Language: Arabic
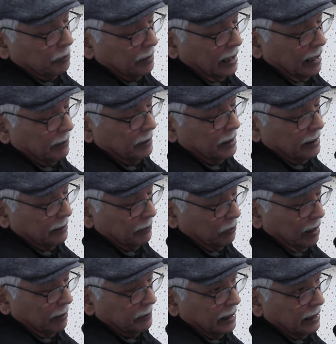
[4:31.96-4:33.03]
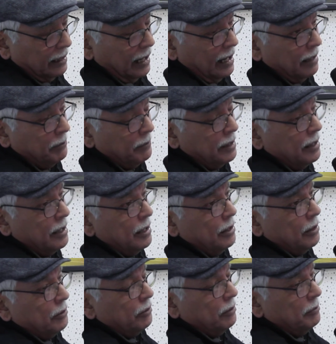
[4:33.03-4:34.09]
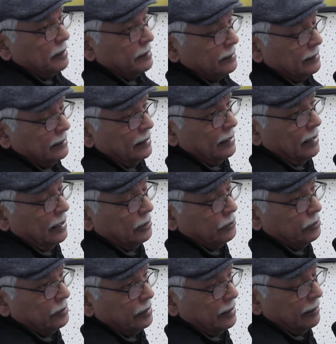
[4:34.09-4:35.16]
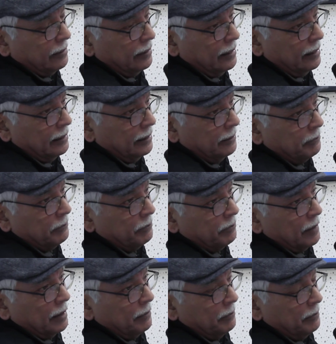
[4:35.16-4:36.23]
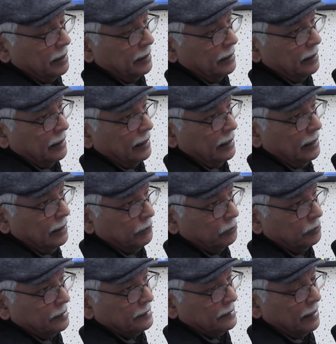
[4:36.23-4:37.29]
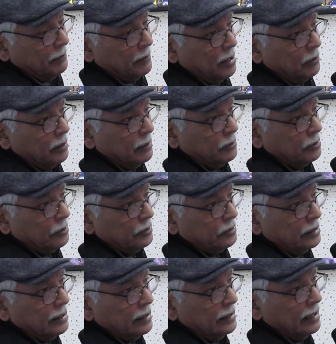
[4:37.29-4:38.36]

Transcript: العمل محمد علي الحامي ثم صدر الجزء الثاني من 1925